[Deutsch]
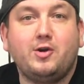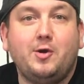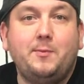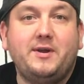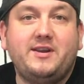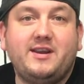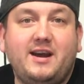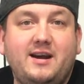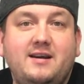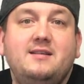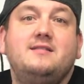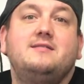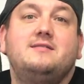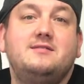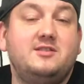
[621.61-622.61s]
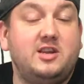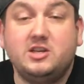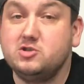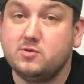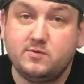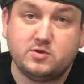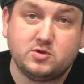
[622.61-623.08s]
Kommentar,
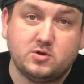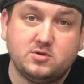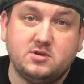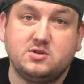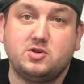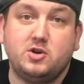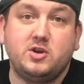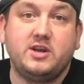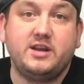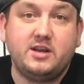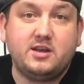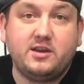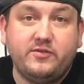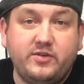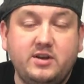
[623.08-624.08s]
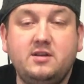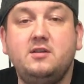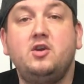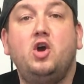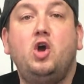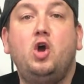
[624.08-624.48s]
den sowieso, sonst könnt ihr ja nicht gewinnen.